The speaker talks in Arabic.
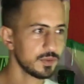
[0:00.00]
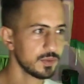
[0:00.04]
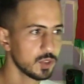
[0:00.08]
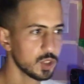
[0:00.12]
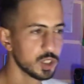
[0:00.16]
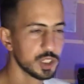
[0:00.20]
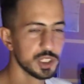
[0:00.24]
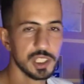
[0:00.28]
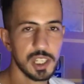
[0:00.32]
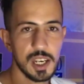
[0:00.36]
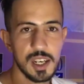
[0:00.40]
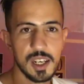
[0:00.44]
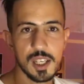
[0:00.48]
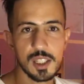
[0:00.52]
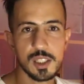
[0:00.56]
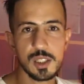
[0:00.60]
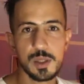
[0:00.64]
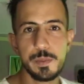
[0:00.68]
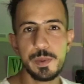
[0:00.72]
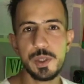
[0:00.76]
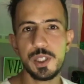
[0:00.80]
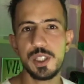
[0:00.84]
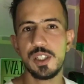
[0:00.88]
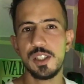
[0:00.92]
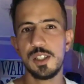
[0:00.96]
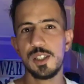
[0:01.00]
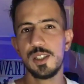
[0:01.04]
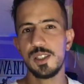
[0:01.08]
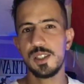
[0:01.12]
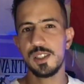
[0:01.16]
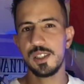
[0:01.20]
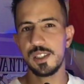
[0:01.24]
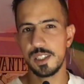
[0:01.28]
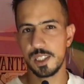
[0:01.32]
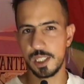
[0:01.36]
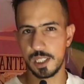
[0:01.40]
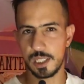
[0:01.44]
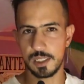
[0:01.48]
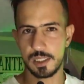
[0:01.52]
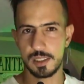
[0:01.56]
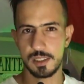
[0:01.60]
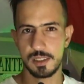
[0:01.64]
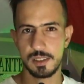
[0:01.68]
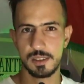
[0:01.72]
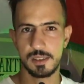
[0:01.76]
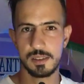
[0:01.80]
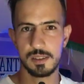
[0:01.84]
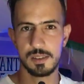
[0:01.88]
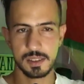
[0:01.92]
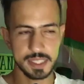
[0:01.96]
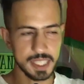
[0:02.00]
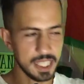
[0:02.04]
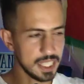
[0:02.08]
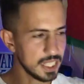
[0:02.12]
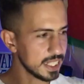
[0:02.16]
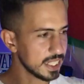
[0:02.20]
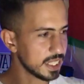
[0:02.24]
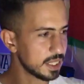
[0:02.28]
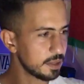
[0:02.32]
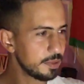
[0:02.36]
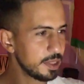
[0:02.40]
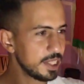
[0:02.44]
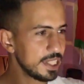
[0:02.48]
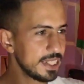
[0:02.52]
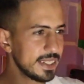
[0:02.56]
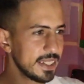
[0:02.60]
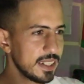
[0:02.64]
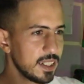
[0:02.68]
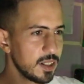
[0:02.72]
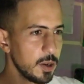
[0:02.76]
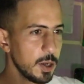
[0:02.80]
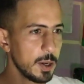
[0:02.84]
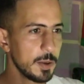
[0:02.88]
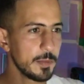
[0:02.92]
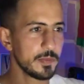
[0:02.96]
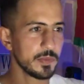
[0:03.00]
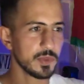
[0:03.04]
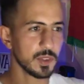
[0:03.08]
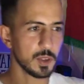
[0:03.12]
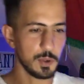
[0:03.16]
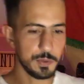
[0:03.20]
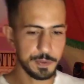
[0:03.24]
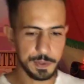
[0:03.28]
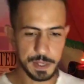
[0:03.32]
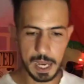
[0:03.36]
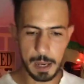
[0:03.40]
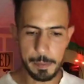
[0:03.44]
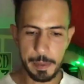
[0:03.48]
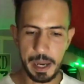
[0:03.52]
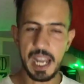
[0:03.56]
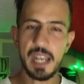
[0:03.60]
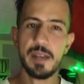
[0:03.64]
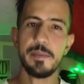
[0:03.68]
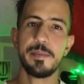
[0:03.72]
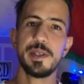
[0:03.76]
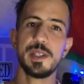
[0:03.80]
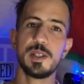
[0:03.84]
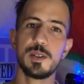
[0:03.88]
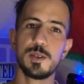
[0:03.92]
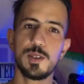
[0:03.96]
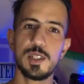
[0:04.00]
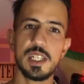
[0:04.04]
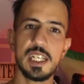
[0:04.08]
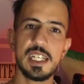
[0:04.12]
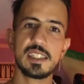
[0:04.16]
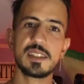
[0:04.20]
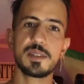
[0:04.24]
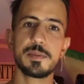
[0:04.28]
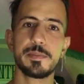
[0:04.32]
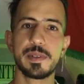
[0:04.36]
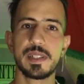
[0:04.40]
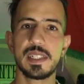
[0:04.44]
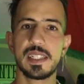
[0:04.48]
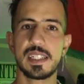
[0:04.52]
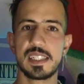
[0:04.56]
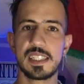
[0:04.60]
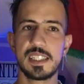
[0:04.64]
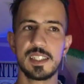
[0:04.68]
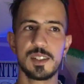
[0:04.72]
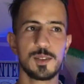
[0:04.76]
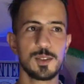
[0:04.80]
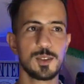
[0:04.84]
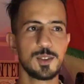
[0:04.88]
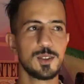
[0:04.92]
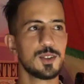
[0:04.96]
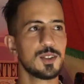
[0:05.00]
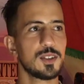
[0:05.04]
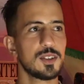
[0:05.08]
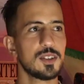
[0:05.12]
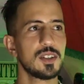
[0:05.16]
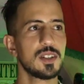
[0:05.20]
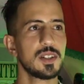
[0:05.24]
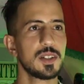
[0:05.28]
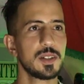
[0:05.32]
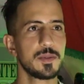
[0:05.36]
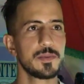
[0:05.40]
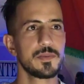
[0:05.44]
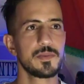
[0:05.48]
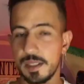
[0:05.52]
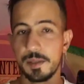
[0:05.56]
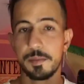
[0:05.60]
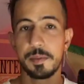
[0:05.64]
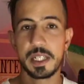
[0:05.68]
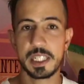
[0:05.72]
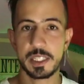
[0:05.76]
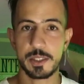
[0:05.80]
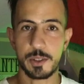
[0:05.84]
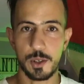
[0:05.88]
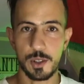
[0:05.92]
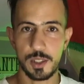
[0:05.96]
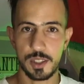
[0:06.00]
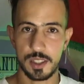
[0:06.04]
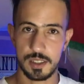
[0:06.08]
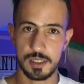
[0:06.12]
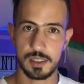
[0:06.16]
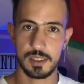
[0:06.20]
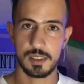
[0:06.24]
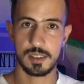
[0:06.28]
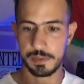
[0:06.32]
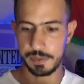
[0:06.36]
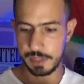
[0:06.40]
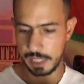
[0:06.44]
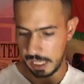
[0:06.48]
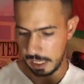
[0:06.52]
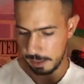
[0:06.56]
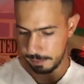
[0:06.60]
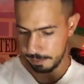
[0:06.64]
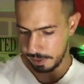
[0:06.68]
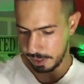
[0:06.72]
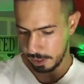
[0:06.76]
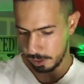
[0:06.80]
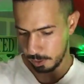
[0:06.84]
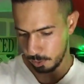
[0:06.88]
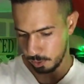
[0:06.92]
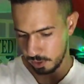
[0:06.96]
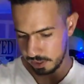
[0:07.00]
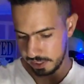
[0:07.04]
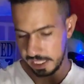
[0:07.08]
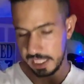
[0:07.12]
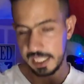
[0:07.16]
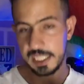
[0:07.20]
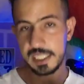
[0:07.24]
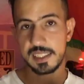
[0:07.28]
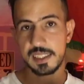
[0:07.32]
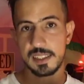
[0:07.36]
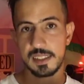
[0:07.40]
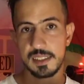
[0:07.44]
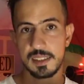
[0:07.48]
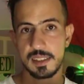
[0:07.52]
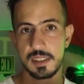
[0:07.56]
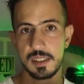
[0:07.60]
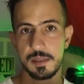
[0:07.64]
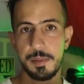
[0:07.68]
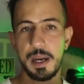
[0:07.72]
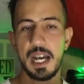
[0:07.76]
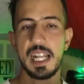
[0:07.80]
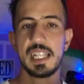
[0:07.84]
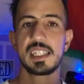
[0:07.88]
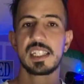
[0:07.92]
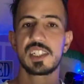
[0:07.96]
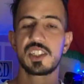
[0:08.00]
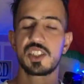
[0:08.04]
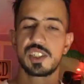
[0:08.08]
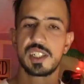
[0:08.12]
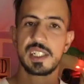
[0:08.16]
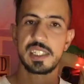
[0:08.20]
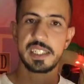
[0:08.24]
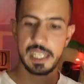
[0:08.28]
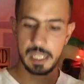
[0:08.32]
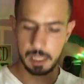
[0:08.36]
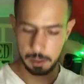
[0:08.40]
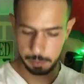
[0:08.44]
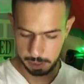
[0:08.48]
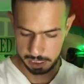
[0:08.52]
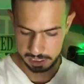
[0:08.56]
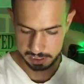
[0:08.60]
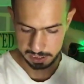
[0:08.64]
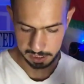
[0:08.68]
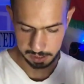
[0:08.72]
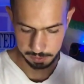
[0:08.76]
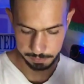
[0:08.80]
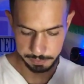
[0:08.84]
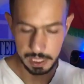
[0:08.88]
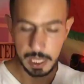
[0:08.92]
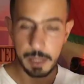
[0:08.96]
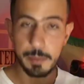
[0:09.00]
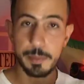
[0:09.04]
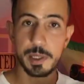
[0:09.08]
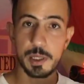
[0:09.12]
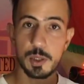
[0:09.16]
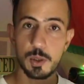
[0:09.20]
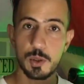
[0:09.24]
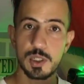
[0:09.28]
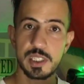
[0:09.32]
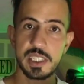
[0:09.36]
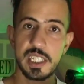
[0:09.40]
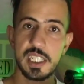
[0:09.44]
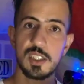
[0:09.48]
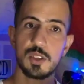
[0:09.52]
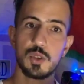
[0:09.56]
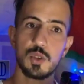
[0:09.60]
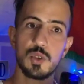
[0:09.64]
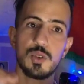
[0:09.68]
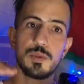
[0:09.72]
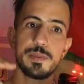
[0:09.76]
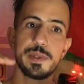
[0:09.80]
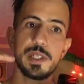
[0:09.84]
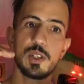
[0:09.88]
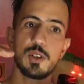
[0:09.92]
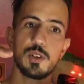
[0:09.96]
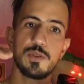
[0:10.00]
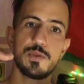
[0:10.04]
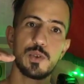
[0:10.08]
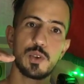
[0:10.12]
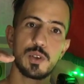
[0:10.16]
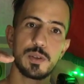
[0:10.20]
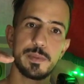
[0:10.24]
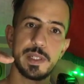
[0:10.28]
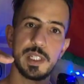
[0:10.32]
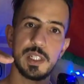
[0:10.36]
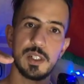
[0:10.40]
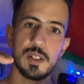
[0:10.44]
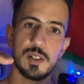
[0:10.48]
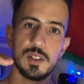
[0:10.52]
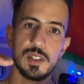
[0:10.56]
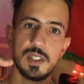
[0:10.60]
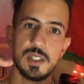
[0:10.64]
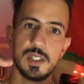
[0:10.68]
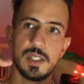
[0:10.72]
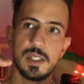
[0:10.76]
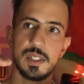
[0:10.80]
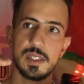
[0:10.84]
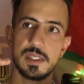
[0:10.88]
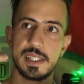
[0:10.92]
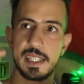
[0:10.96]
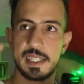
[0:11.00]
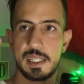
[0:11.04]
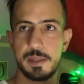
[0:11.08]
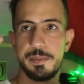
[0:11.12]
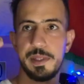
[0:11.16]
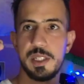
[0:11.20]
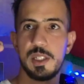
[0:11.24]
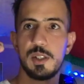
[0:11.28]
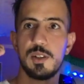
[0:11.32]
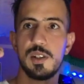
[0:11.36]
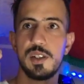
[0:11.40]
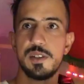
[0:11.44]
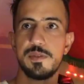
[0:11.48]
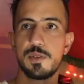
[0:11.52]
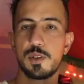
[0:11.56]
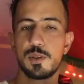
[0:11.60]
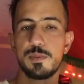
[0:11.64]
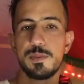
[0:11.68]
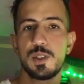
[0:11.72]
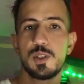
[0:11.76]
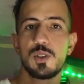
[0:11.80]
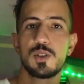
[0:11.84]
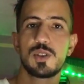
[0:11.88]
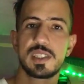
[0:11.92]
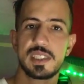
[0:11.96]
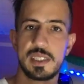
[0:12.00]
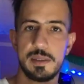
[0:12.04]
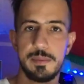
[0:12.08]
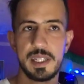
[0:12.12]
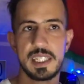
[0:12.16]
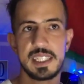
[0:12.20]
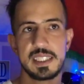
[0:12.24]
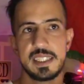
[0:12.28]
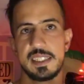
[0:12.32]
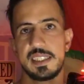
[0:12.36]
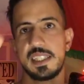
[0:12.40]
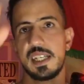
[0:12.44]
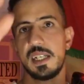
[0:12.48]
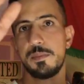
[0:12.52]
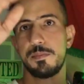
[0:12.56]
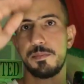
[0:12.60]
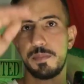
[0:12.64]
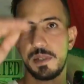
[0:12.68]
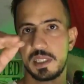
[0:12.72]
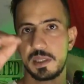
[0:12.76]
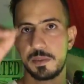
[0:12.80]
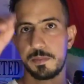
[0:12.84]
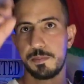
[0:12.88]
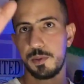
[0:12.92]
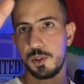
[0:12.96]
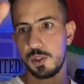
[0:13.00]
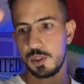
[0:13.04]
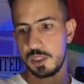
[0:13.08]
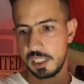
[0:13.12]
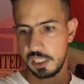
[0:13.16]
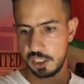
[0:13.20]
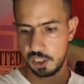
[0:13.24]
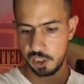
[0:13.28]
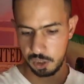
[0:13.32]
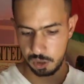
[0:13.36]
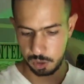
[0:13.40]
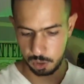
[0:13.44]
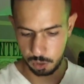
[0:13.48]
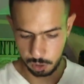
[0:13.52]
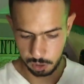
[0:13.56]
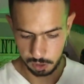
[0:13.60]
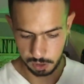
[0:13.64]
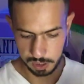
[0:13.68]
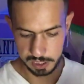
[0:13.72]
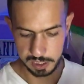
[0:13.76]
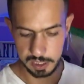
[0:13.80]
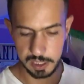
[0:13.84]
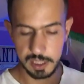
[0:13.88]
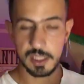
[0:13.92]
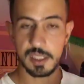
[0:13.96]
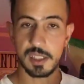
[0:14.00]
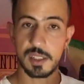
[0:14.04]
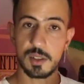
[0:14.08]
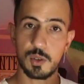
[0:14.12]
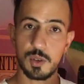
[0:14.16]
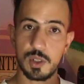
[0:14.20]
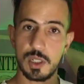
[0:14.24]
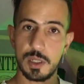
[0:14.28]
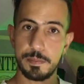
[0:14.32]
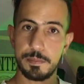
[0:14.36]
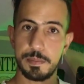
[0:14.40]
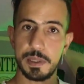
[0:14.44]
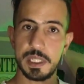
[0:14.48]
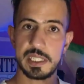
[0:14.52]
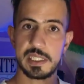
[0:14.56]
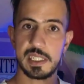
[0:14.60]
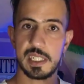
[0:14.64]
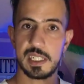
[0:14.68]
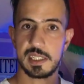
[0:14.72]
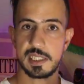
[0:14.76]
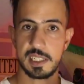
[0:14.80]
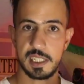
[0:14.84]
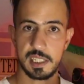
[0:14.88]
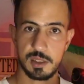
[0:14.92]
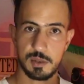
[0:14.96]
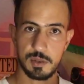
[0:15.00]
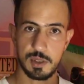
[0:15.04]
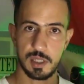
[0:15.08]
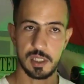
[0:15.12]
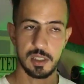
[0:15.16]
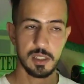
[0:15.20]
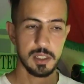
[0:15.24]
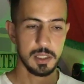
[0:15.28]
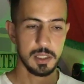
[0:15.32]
صاله كبيره صاله كبيره وفيها بحال بيرويات كيقولوا له البيطون فيها بيرو لتحت بحال داك الشكل ديال المطار فيها بيرو لتحت وبيرو فوق منه داك البيرو اللي فوق منه زعما كتعطيه الباسبور كيشدو كيكون البيسي لتحت ولا